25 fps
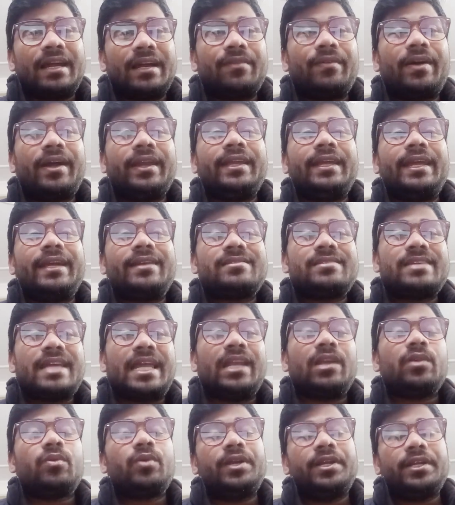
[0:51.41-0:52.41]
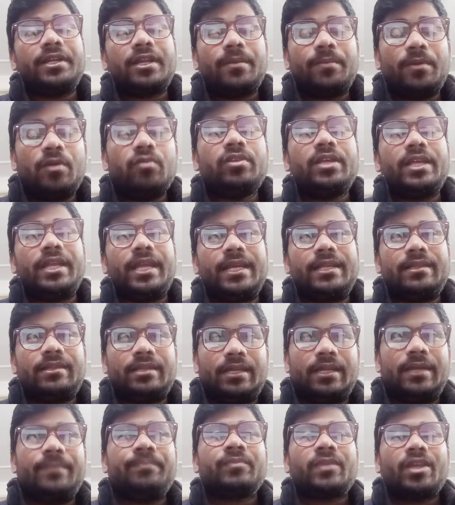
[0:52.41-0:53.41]
राघवानी एक चैनल को इंटरव्यू दे रही
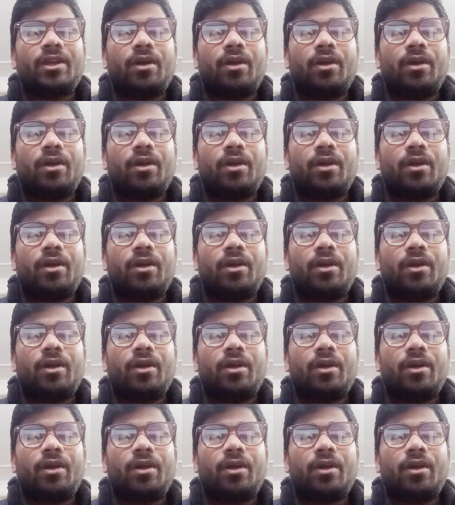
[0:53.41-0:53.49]
थी